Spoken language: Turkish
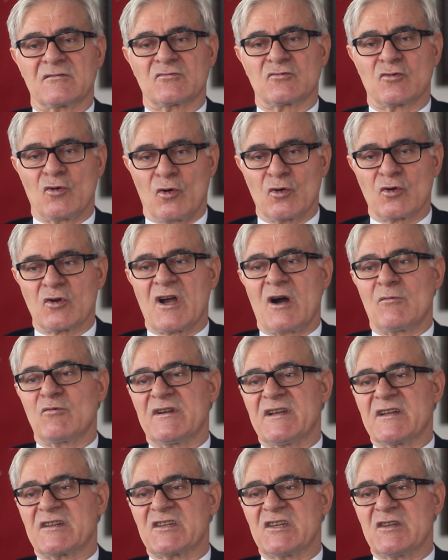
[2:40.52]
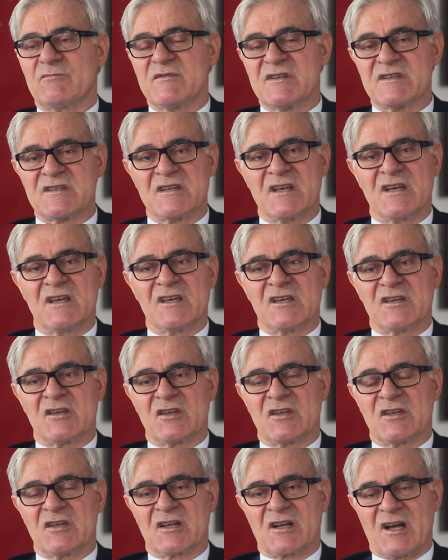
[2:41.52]
doğru kabul ettiğimiz
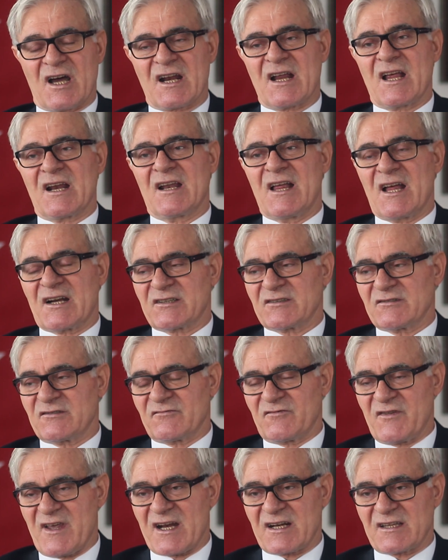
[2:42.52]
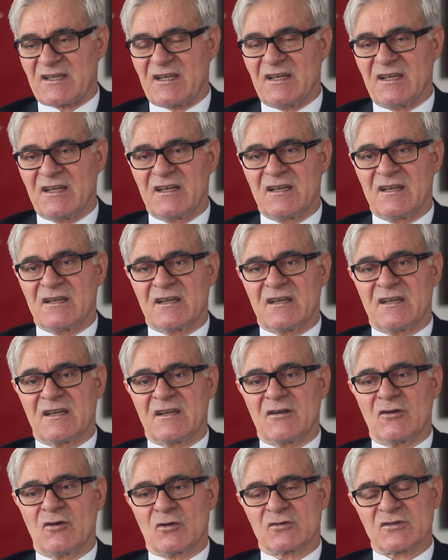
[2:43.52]
e, kararlar verdi.
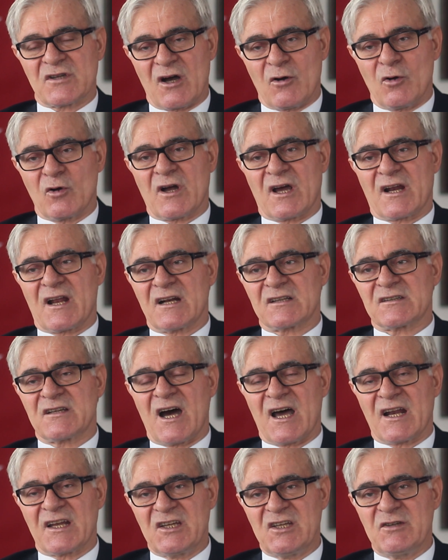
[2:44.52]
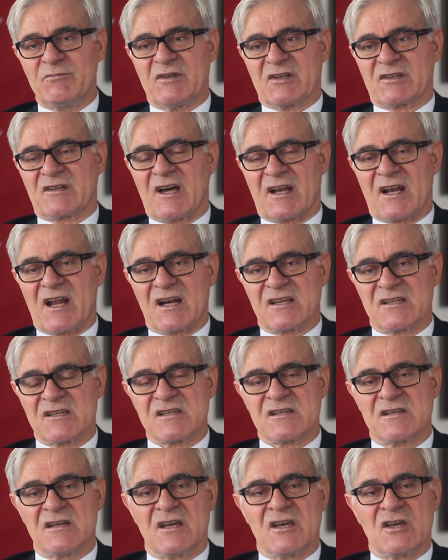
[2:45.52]
E, o, ta, o karar tarihi bir
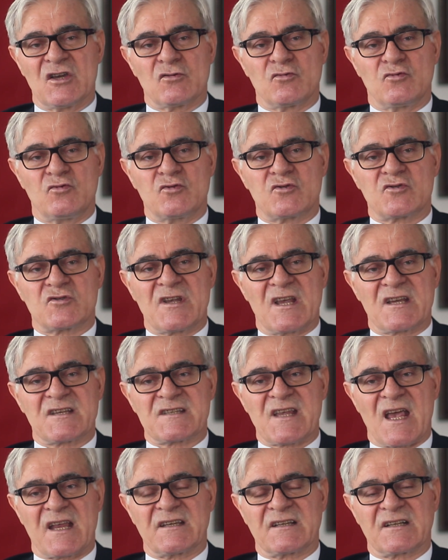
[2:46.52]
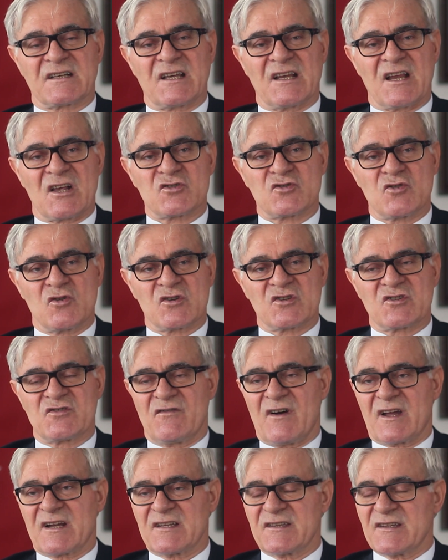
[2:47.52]
karardır. 180 klasör
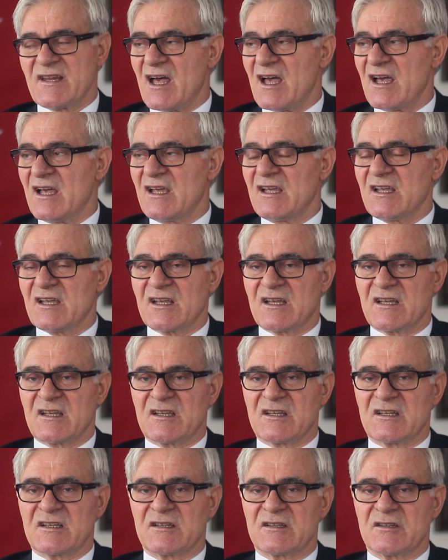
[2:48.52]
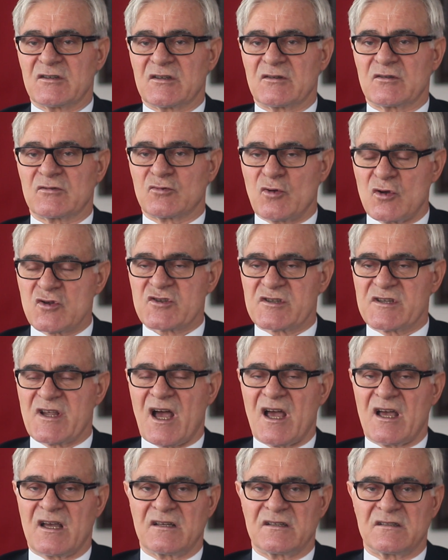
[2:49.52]
civarında e,
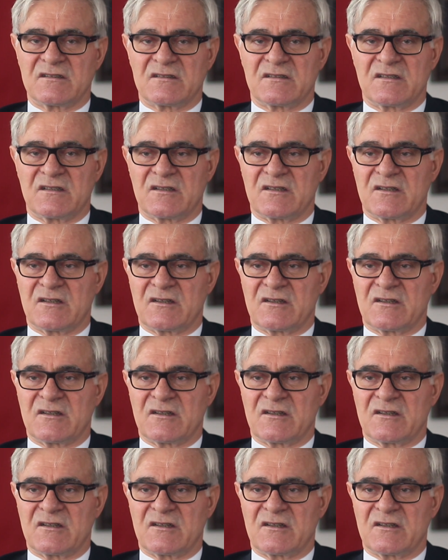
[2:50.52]
dosya e,